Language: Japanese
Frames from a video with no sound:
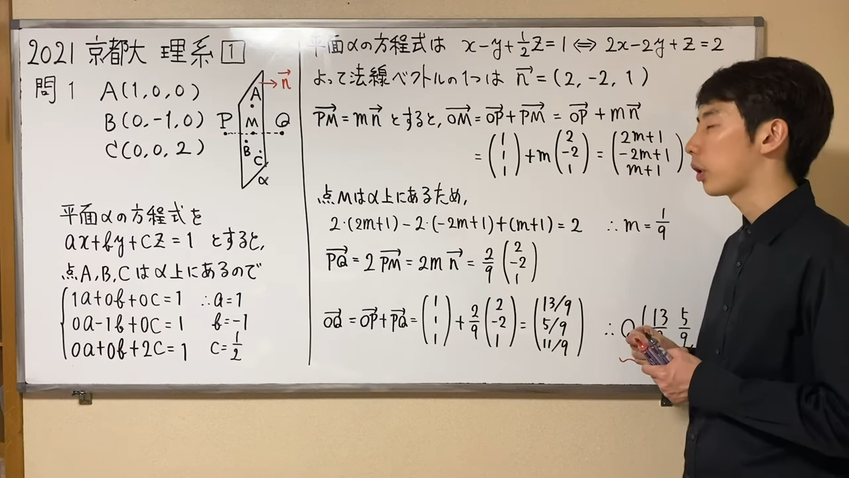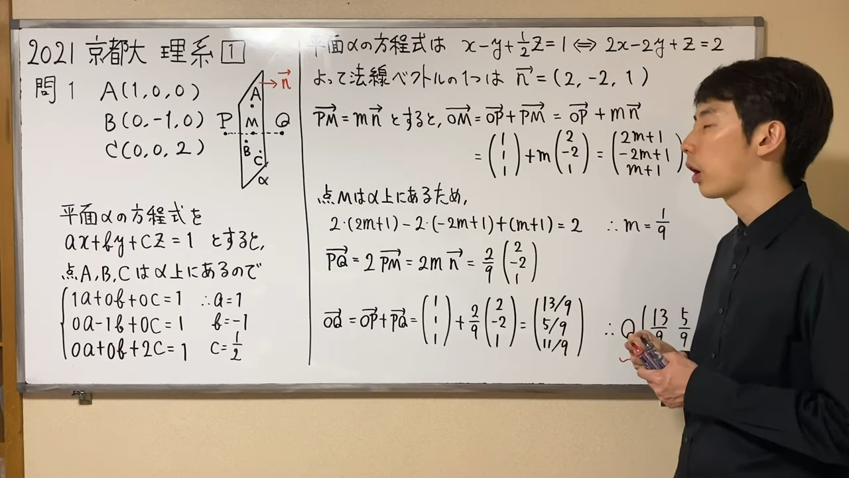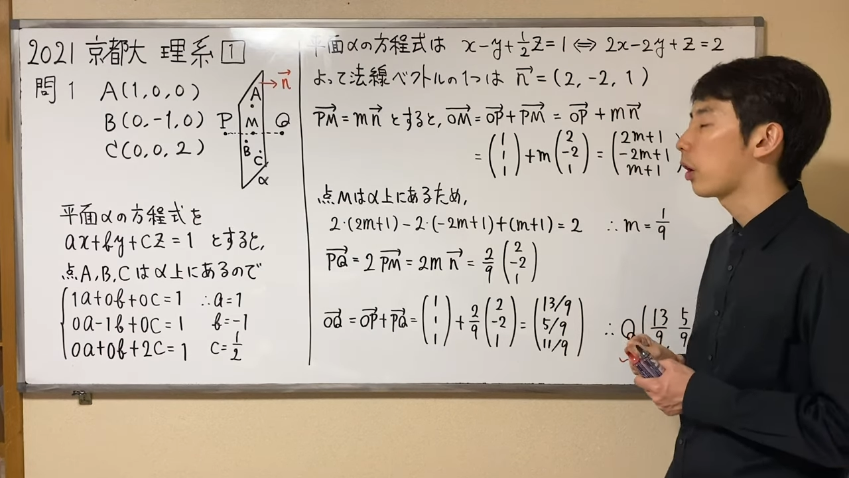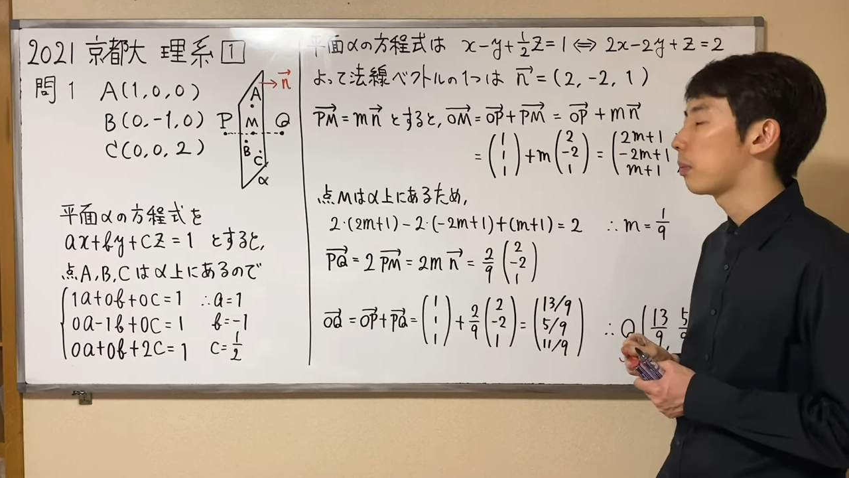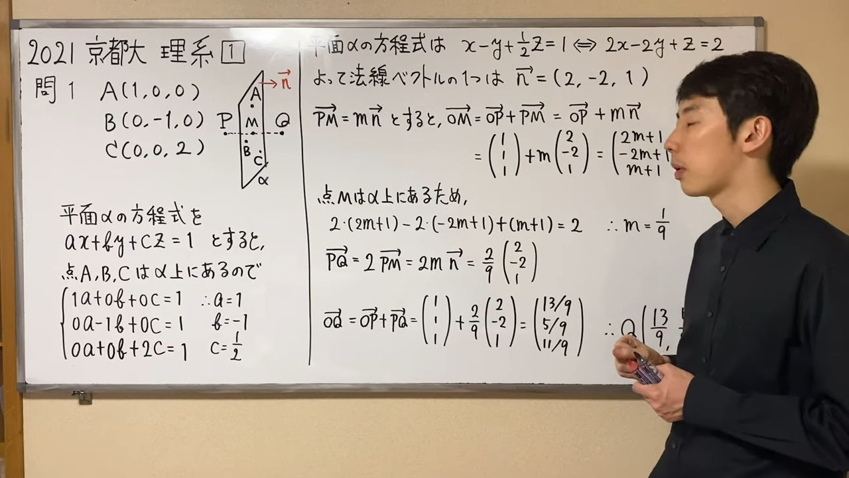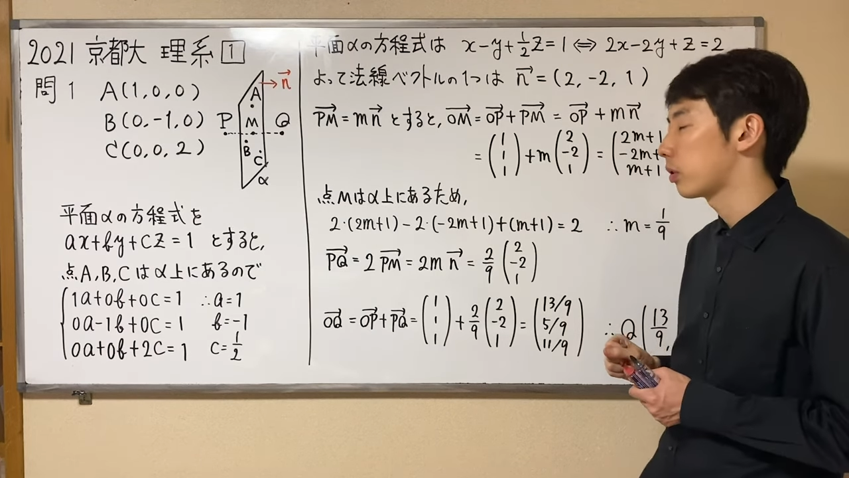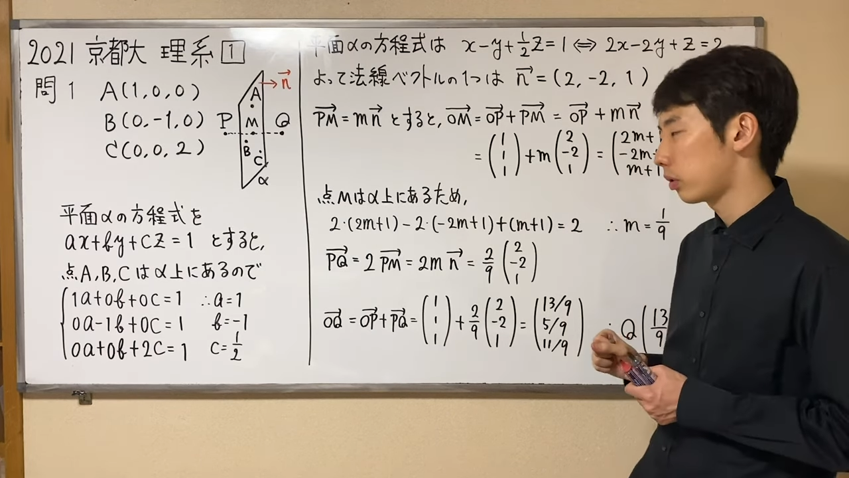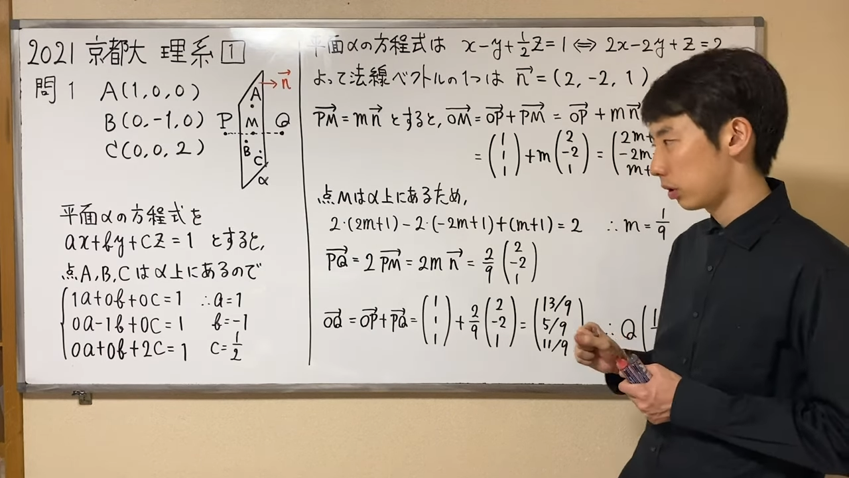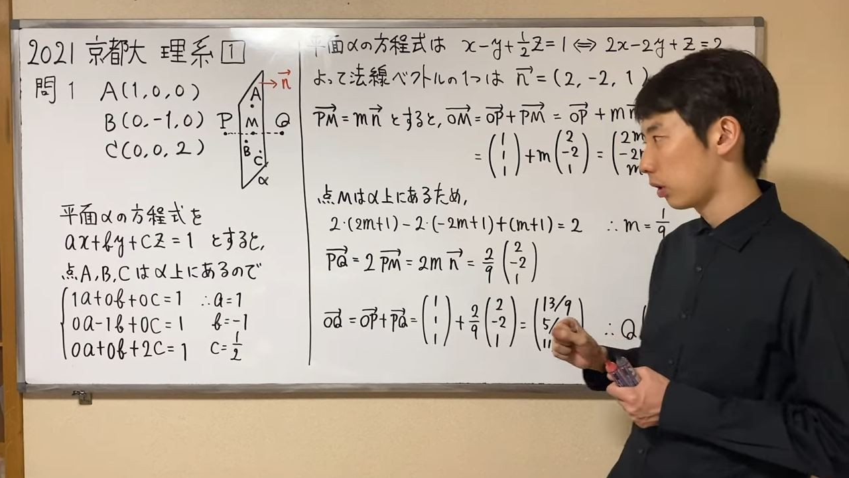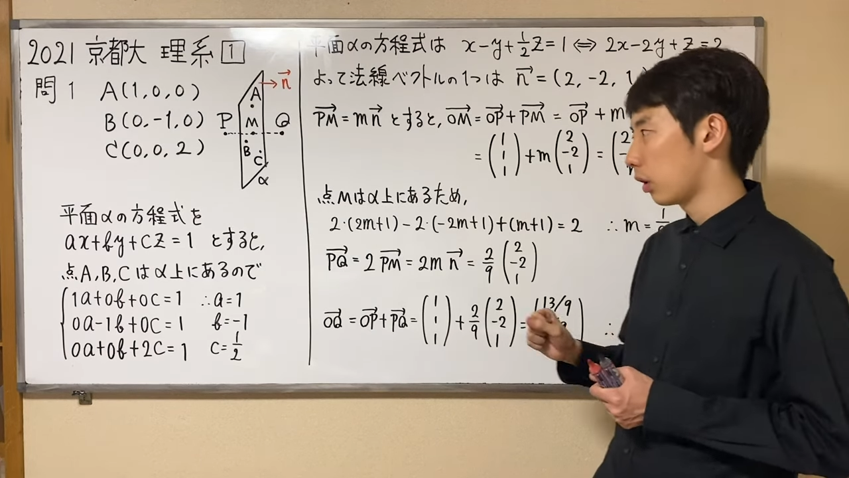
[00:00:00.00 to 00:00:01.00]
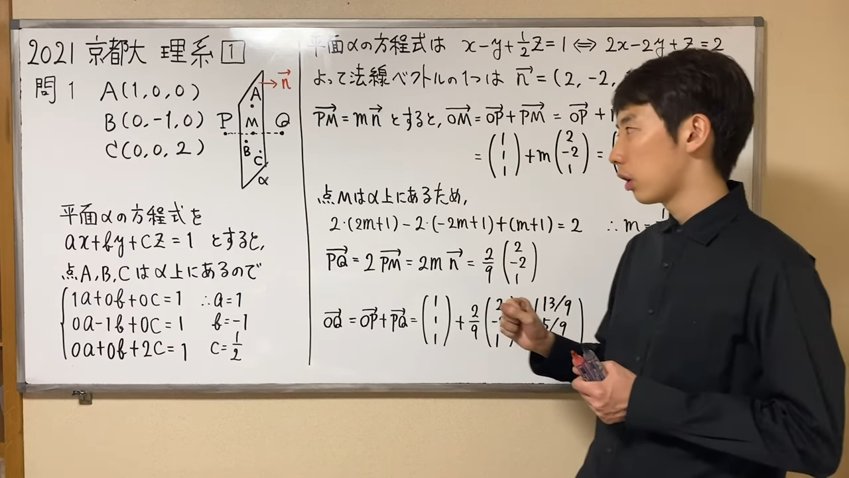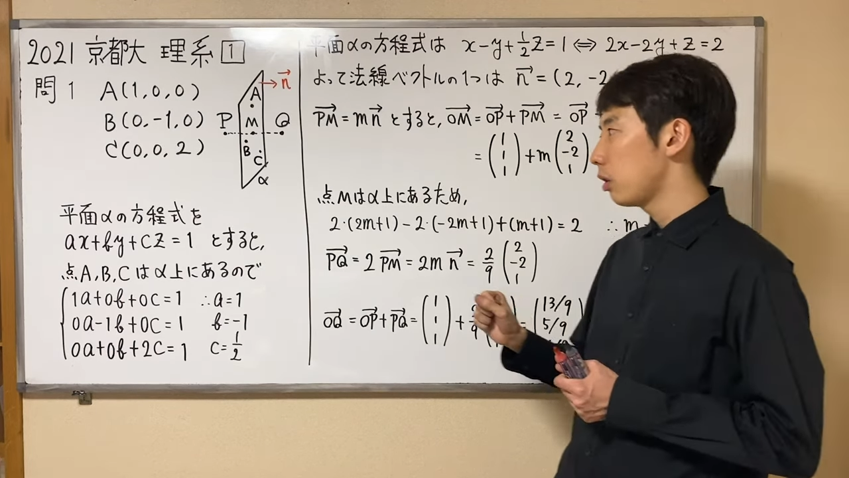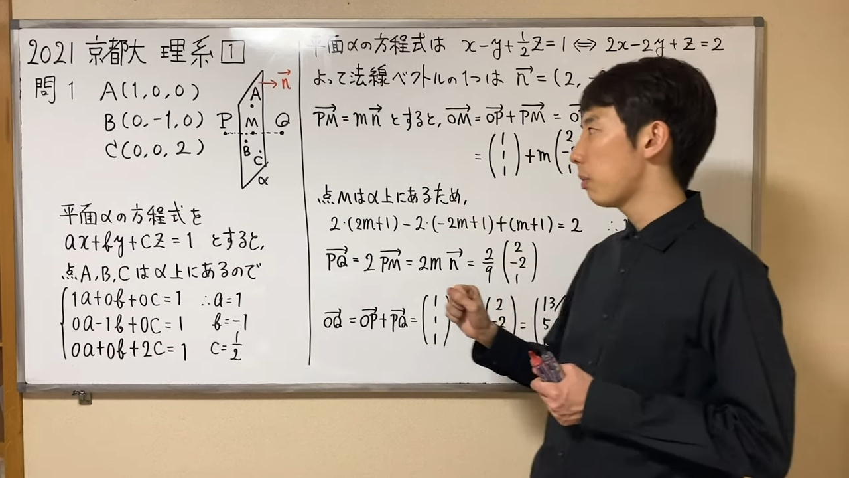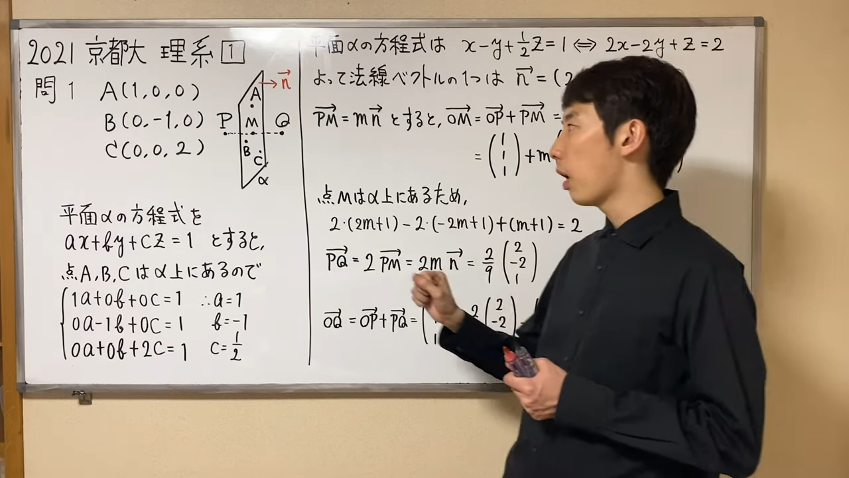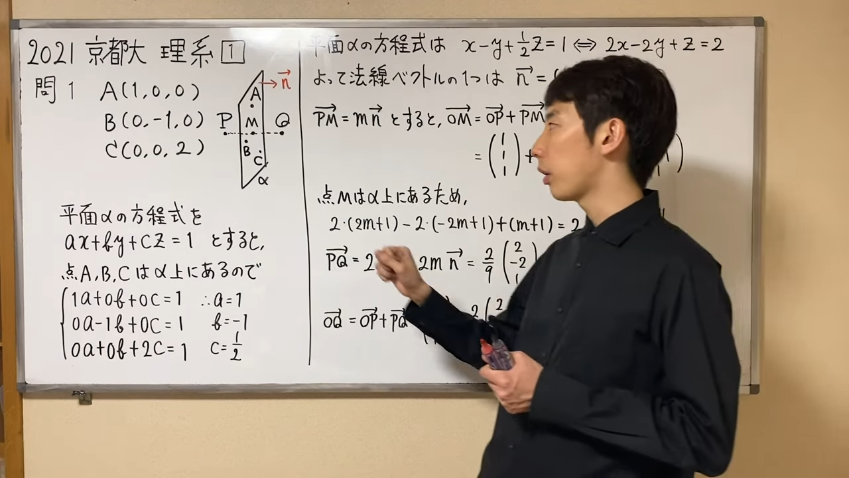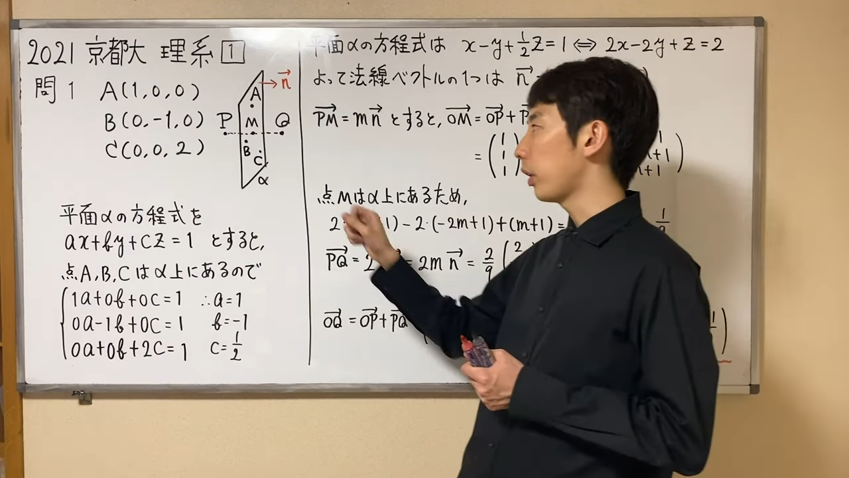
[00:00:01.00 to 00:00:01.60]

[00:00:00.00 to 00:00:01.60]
り返ります。今、